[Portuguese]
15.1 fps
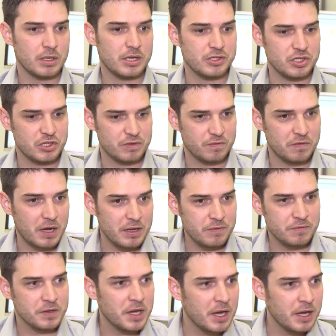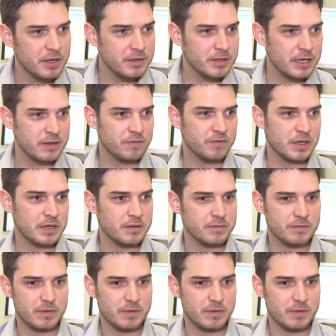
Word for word: A gente vai enviar e aí vai,